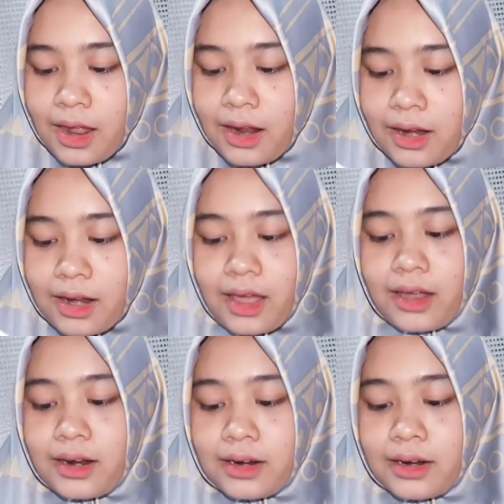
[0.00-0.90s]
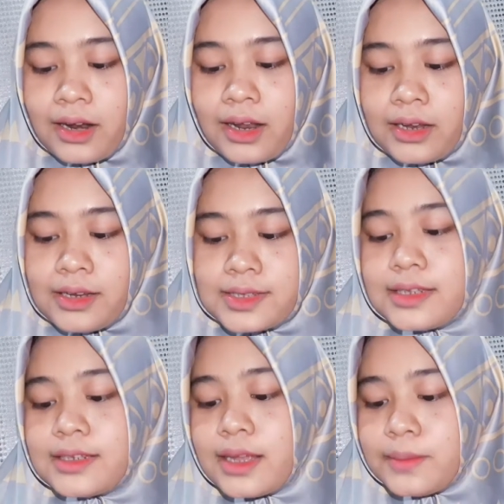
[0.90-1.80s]
nah di
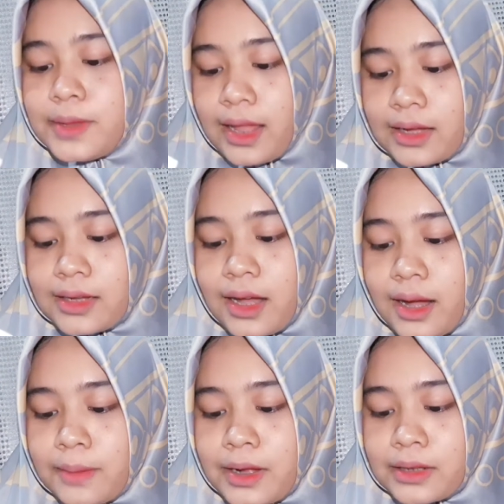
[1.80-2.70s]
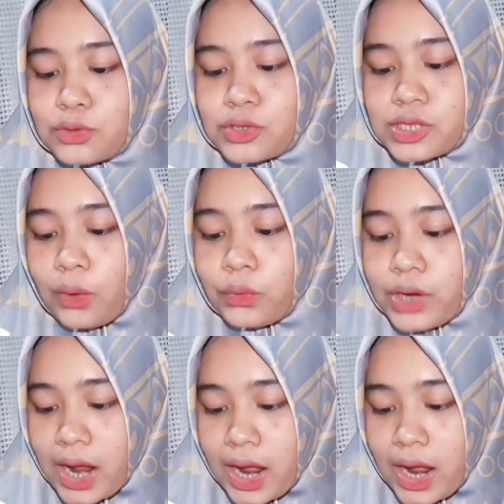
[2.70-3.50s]
sini dia bilang habatus saud